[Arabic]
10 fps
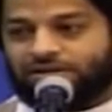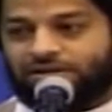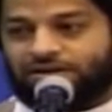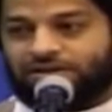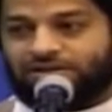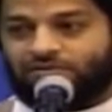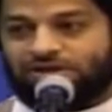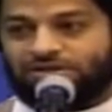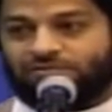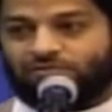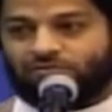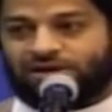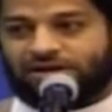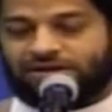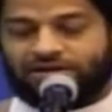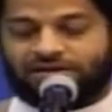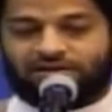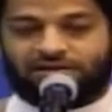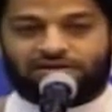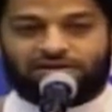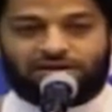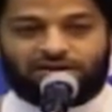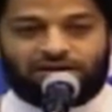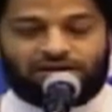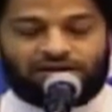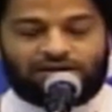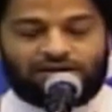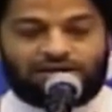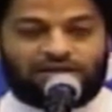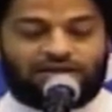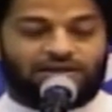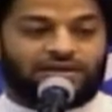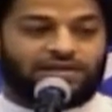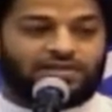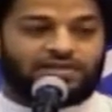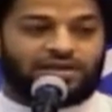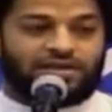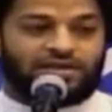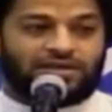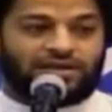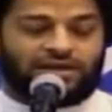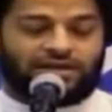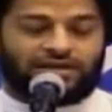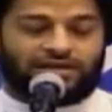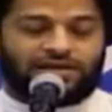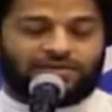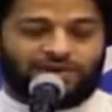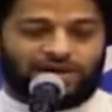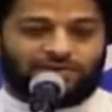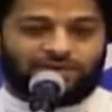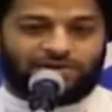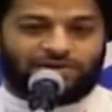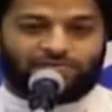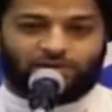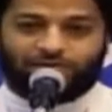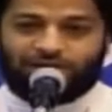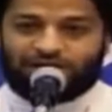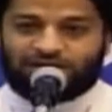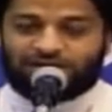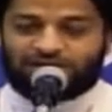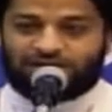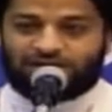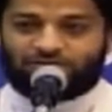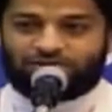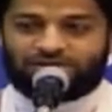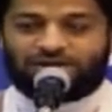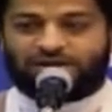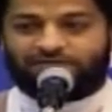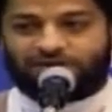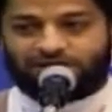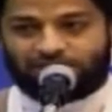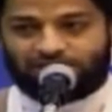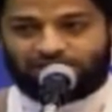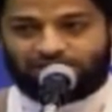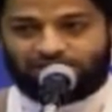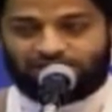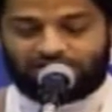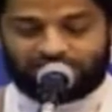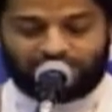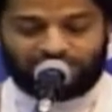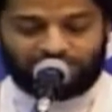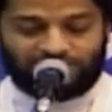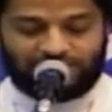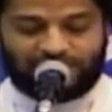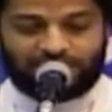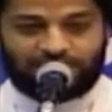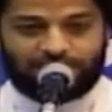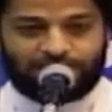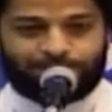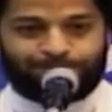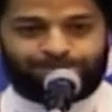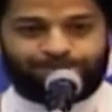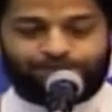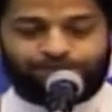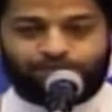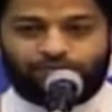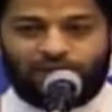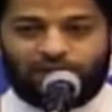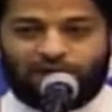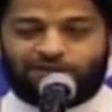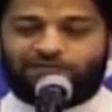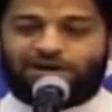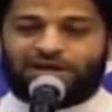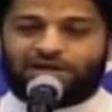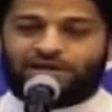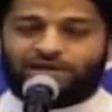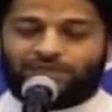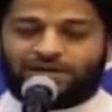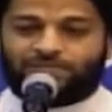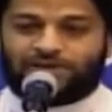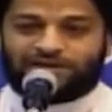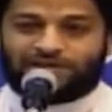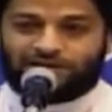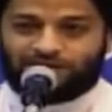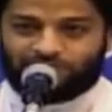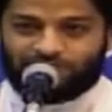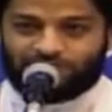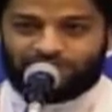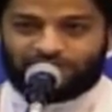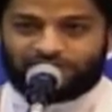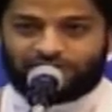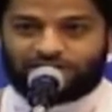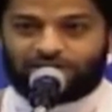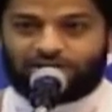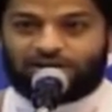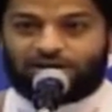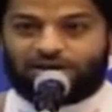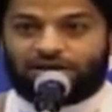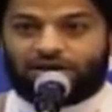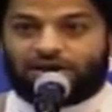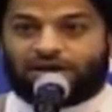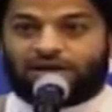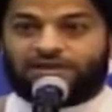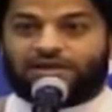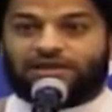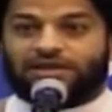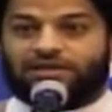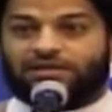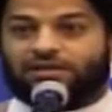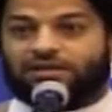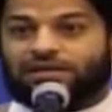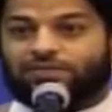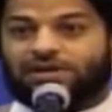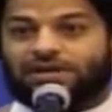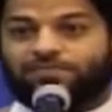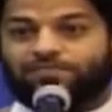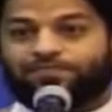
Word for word: للزواج المبارك للسيد إلى الإمام أمير المؤمنين عليه السلام والسيدة فاطمة الزهراء سلام الله عليها أفرح قلب البيت النبوي هذا الإمام